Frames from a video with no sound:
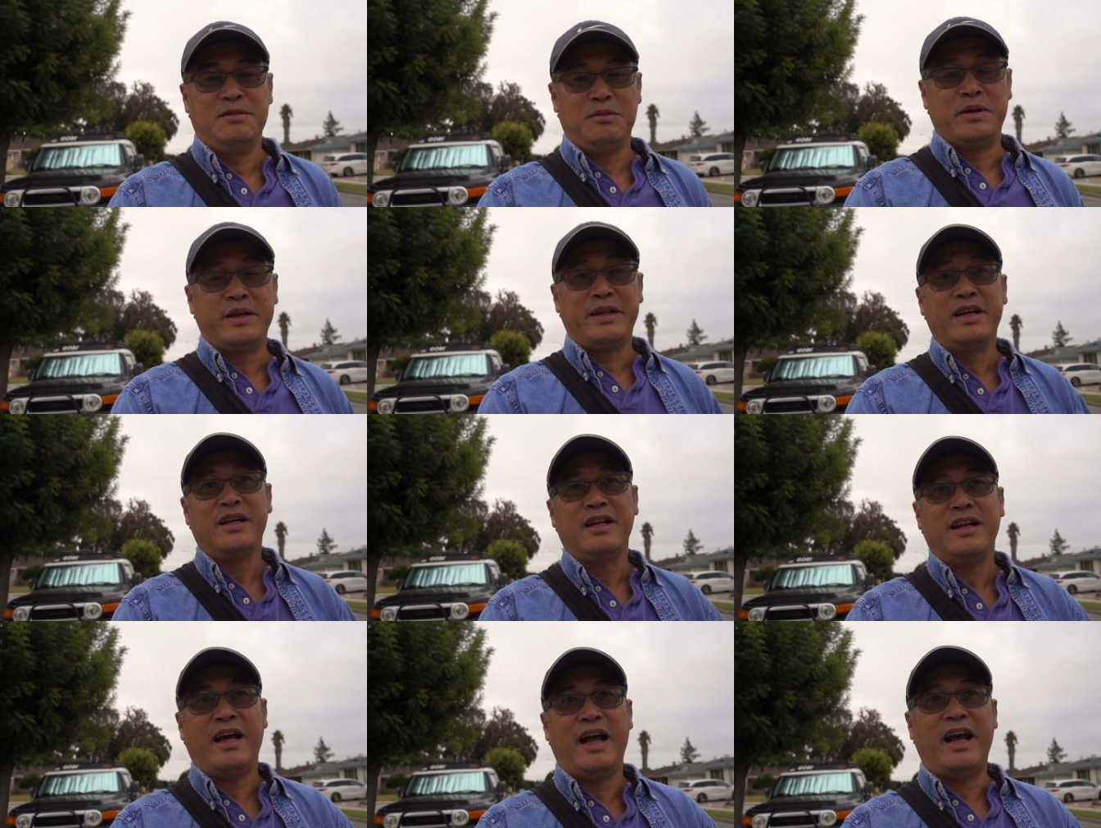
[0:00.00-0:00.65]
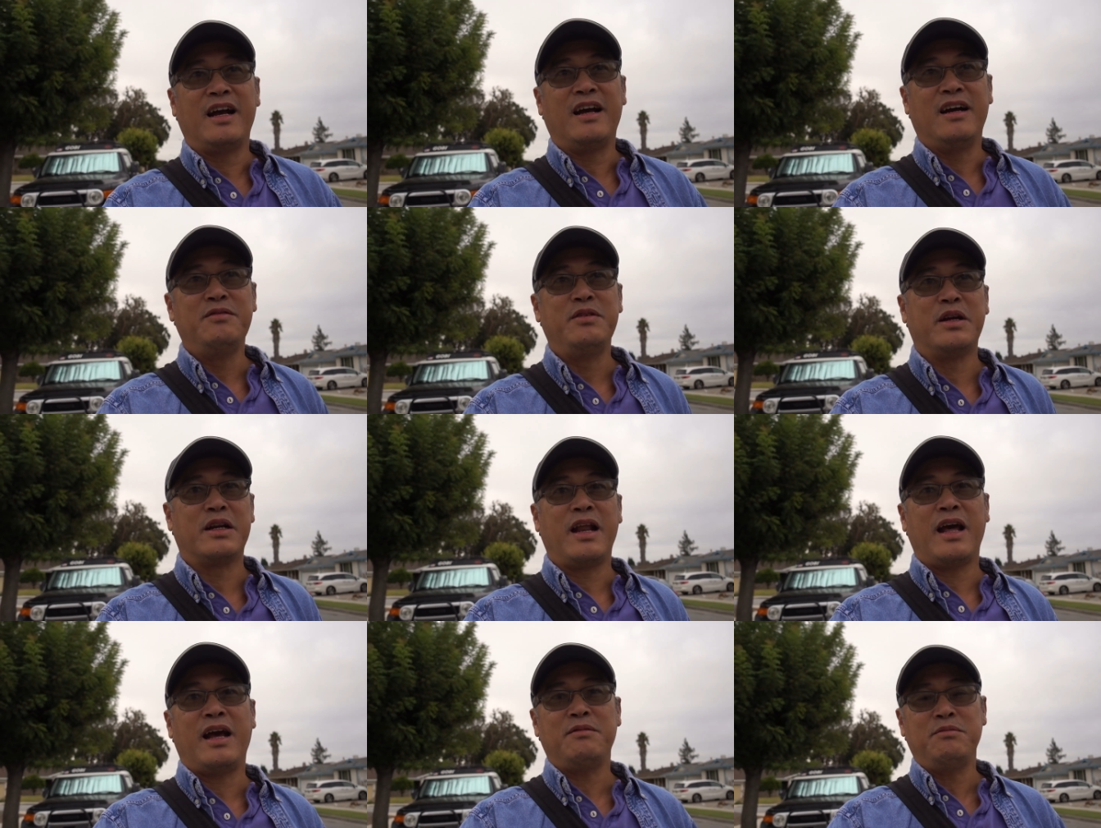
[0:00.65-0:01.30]
Và nhất là ăn ở
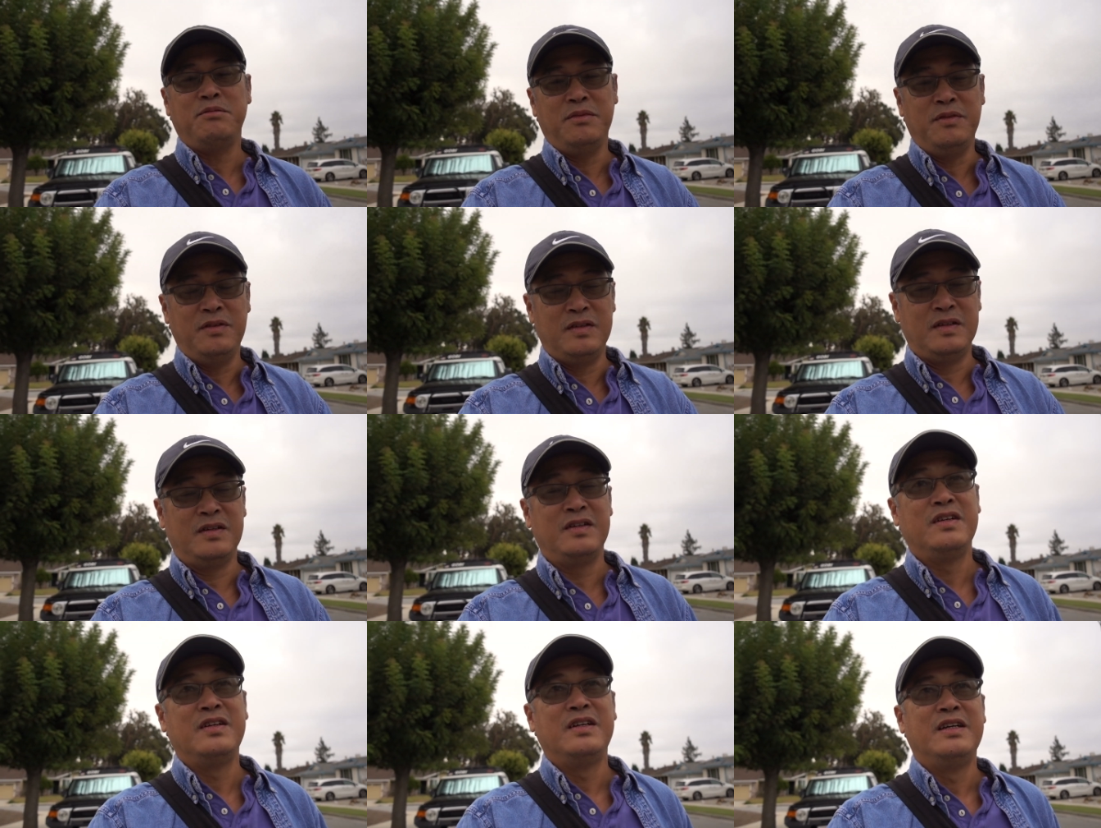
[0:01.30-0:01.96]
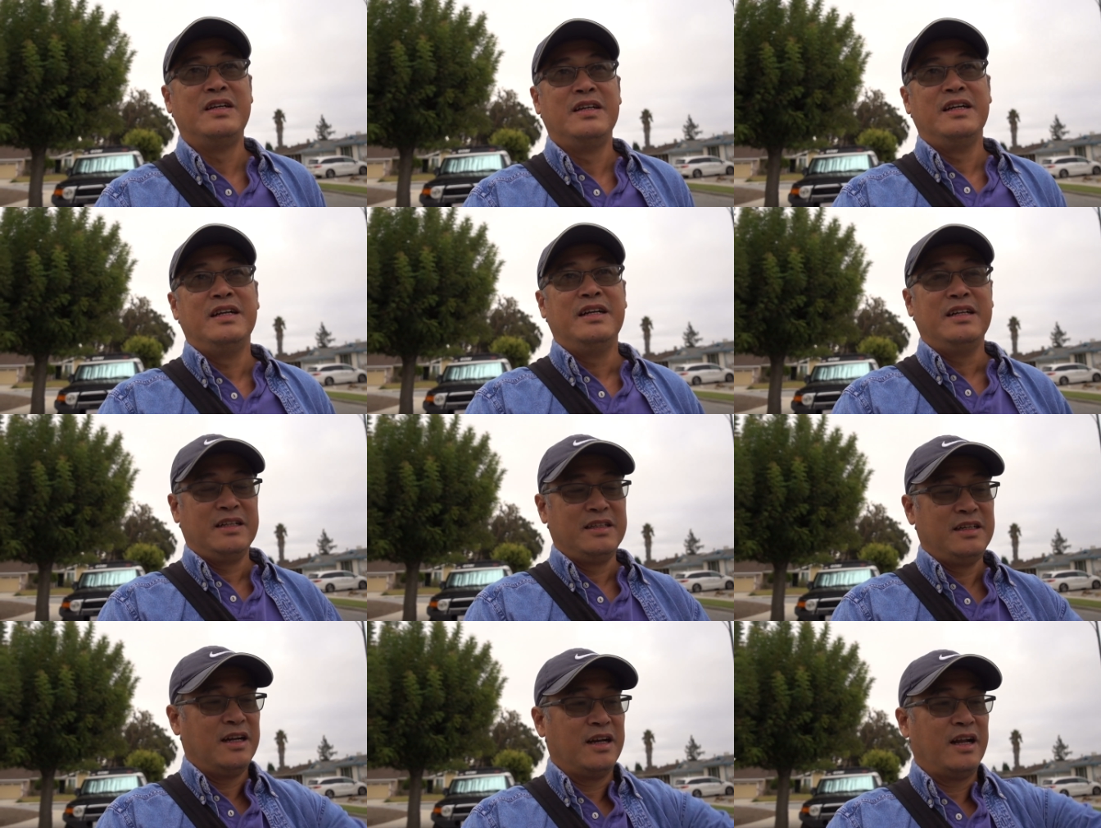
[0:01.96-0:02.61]
Việt Nam
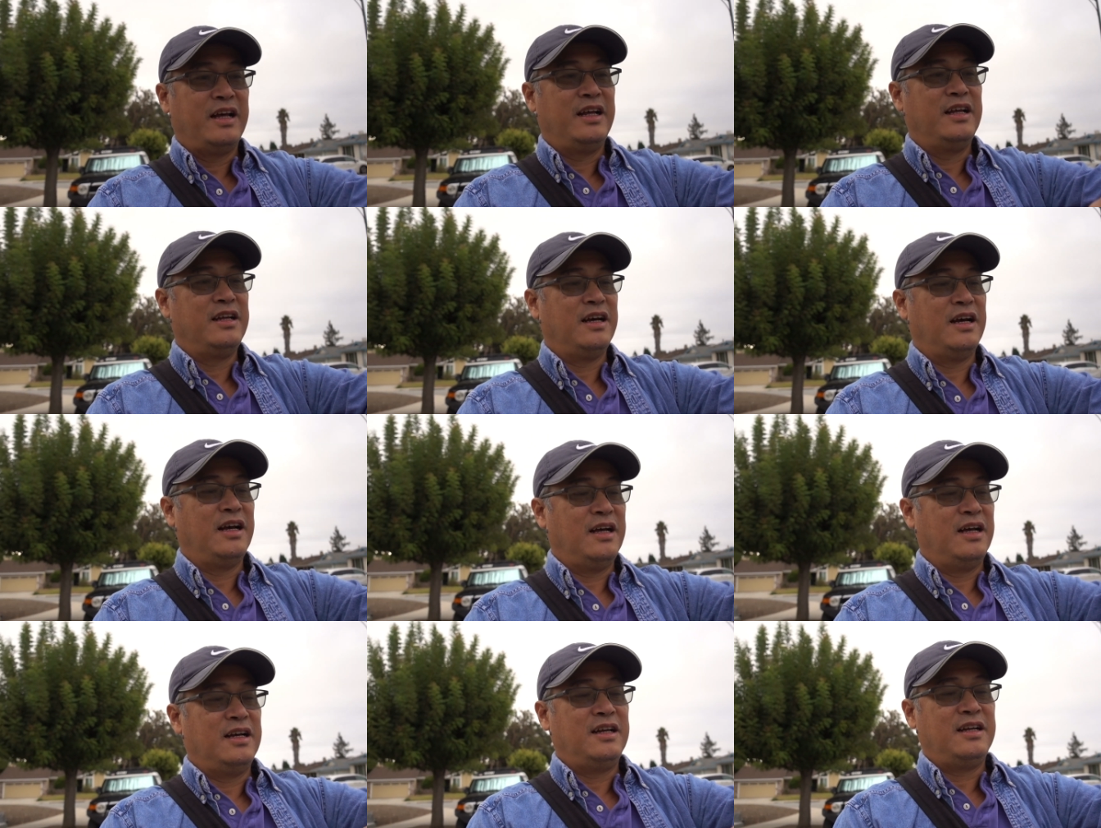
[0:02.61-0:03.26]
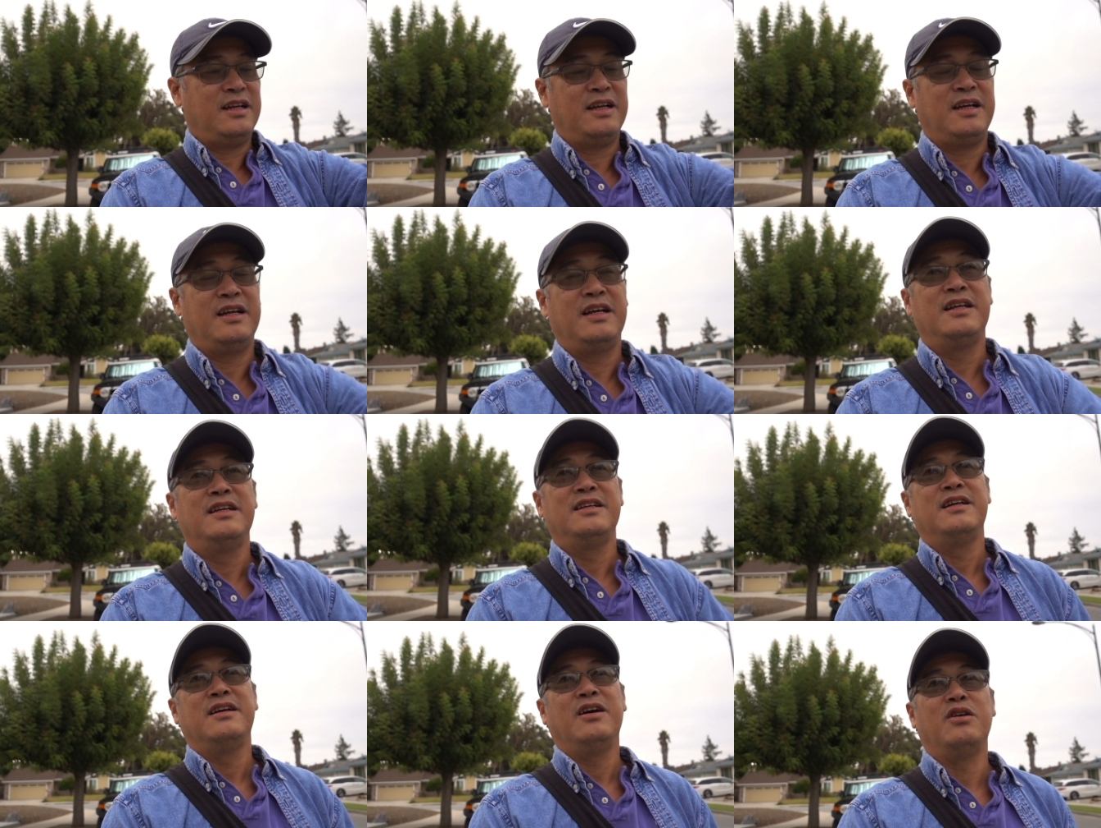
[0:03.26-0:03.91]
giờ này. À,
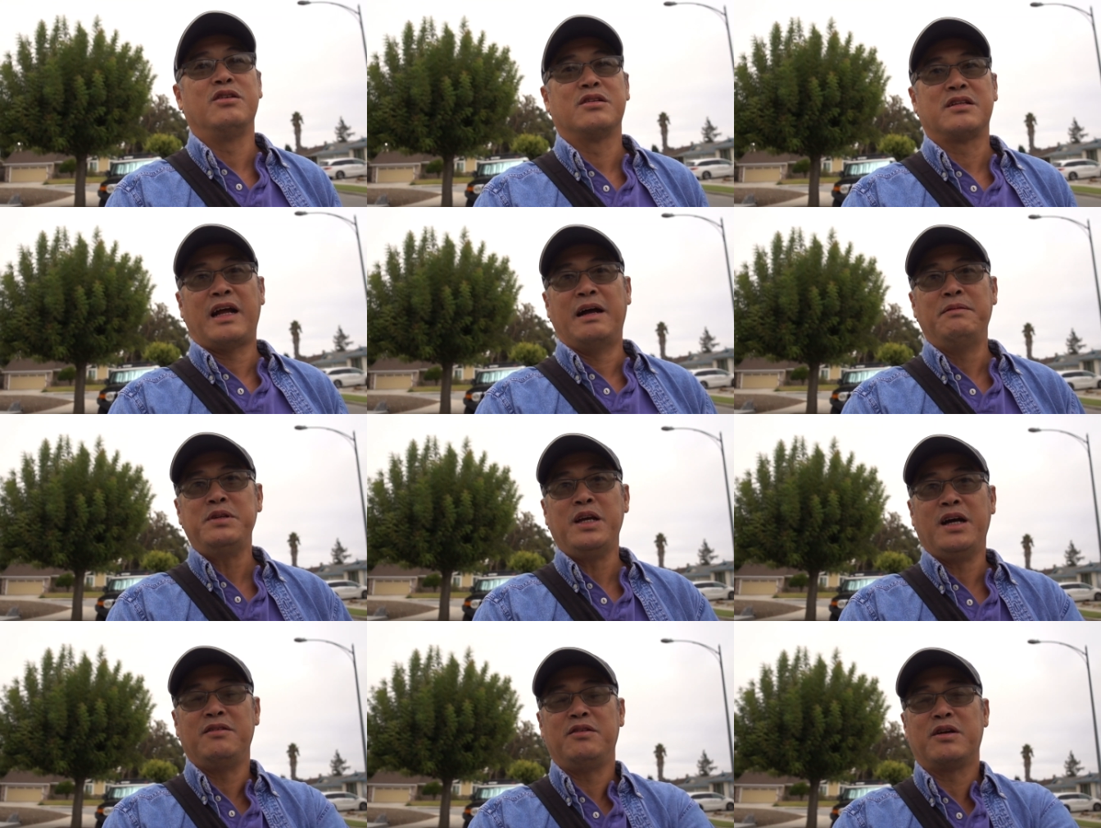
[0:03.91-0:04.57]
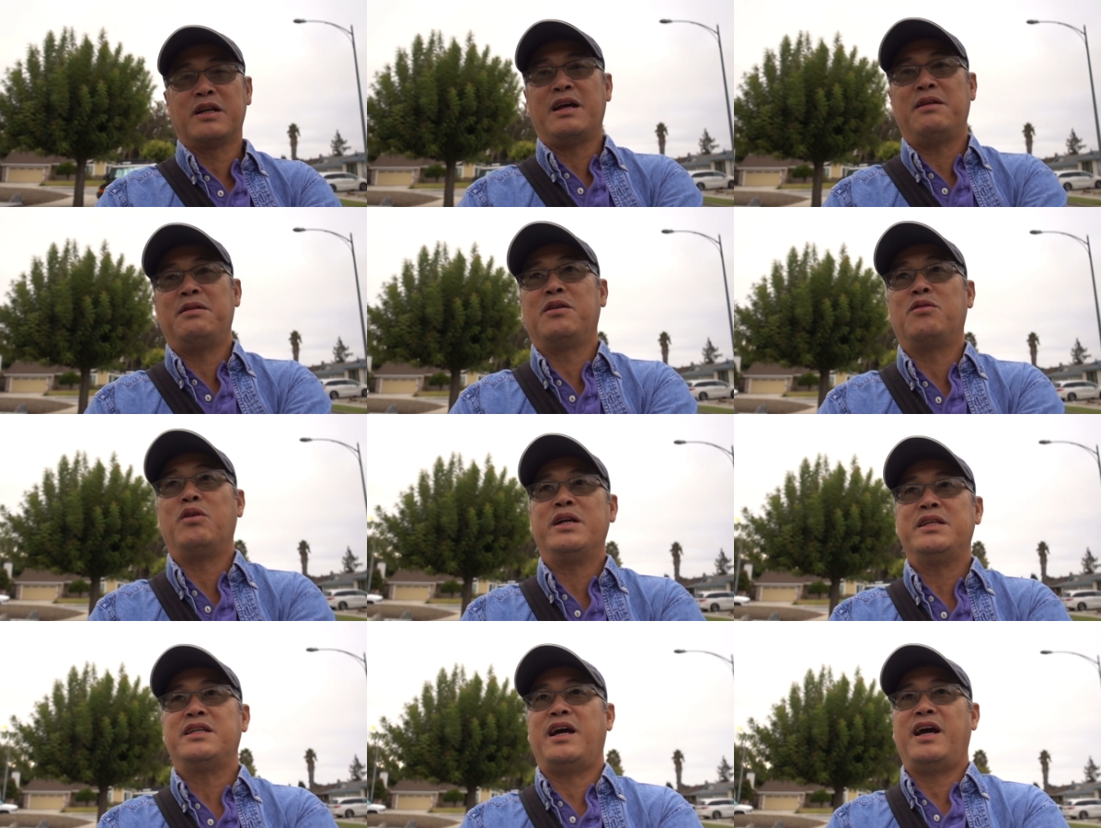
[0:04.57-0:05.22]
oh, tám giờ Việt Nam là
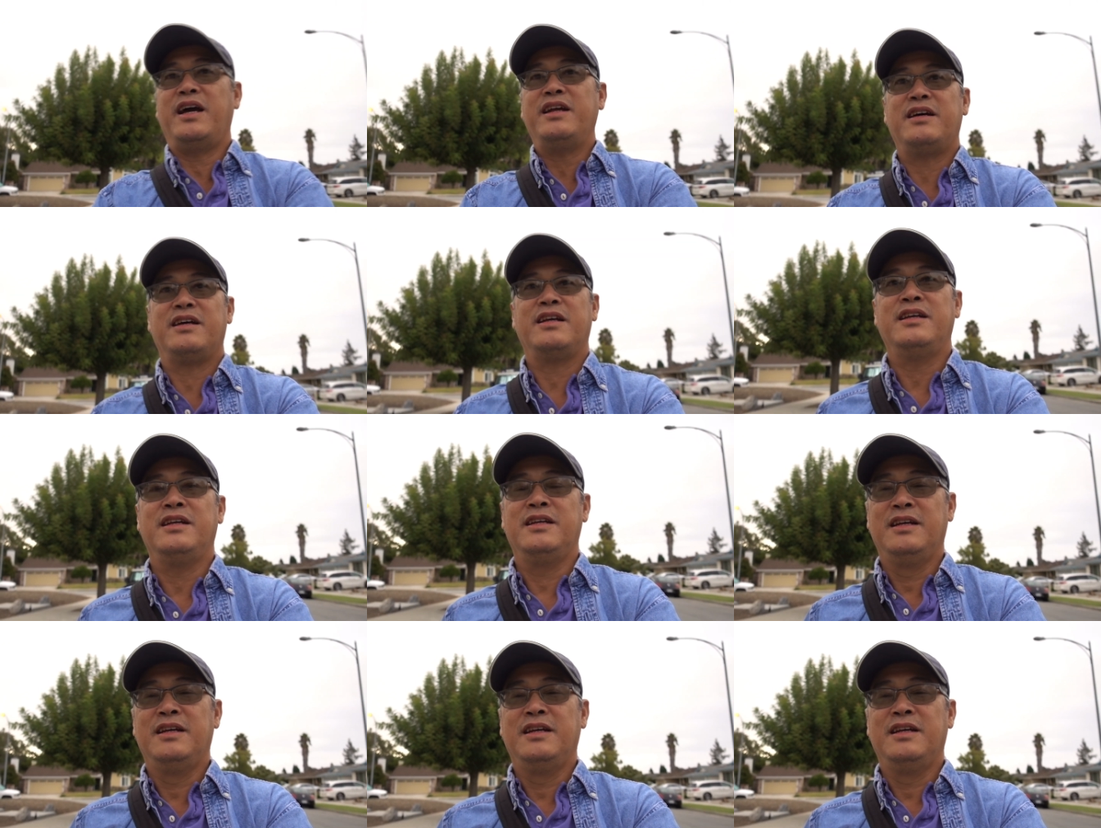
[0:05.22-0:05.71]
quá trễ rồi.